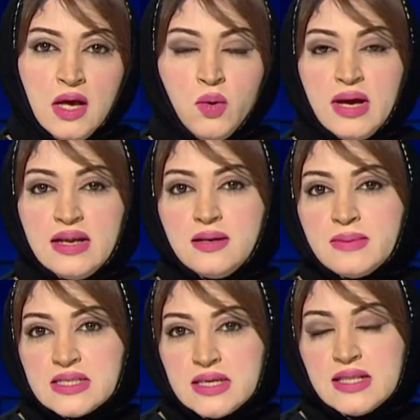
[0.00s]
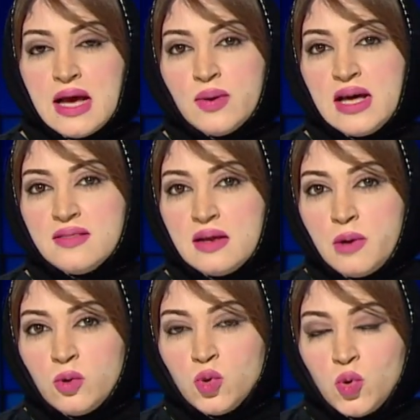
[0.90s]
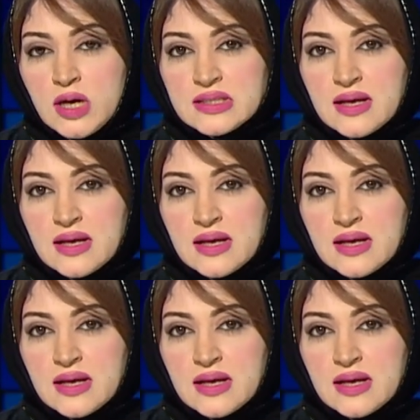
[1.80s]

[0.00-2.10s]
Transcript: وللمزيد حول هذا الموضوع